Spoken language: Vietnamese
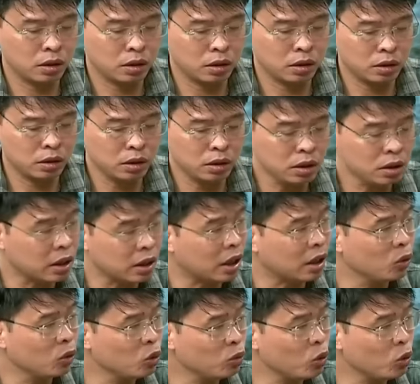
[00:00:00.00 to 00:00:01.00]
như là
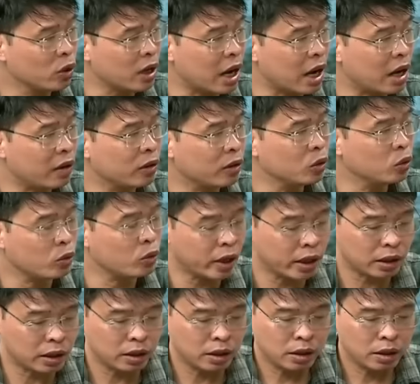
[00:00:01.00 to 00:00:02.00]
lũ bùn đá và lũ
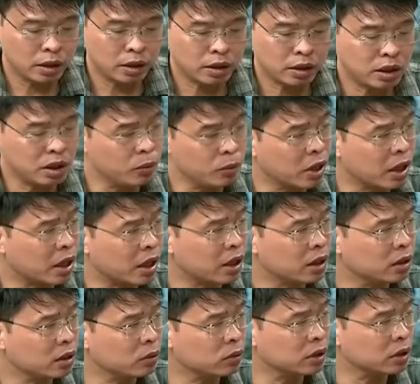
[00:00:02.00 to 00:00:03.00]
quét khi mà các
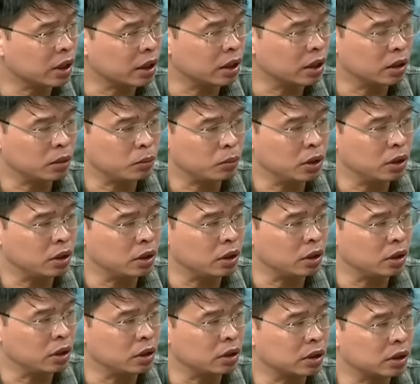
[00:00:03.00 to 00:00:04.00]
cái dòng chảy bị
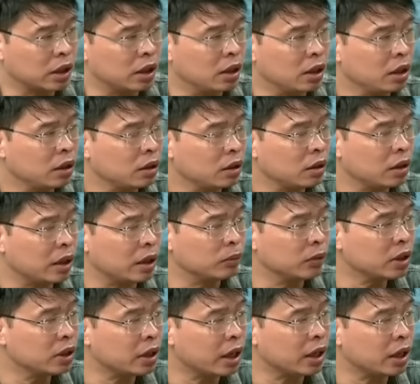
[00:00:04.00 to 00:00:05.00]
sạt lở đất làm
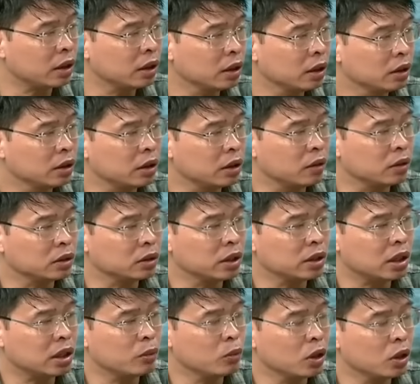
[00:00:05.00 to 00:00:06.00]
tích nghẽn thì nó xây
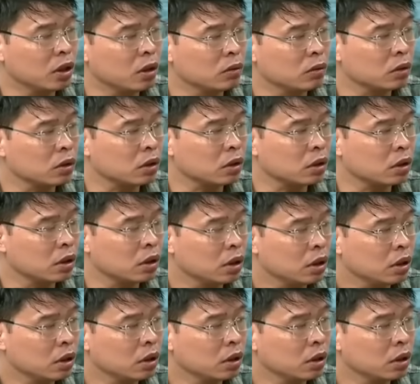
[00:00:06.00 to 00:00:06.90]
ra một cái động nó